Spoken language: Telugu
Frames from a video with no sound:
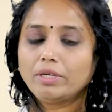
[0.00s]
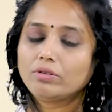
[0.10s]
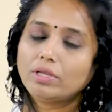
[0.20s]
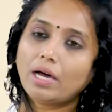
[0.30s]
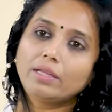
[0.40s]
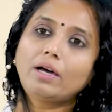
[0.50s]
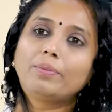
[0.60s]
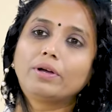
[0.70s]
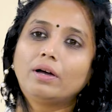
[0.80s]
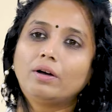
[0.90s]
మీకు
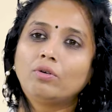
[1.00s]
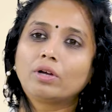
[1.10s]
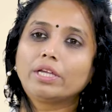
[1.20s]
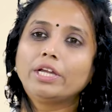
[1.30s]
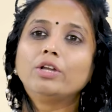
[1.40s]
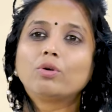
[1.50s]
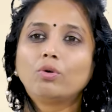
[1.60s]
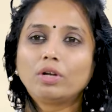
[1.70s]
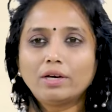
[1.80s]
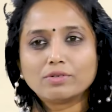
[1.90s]
దాదాపుగా ఒక ఏడు
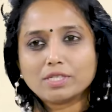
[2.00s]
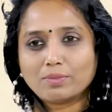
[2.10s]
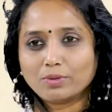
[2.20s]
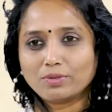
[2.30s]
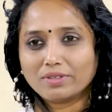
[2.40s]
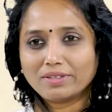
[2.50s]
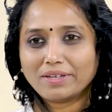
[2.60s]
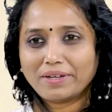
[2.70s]
కోట్ల అవసరం అవుతుంది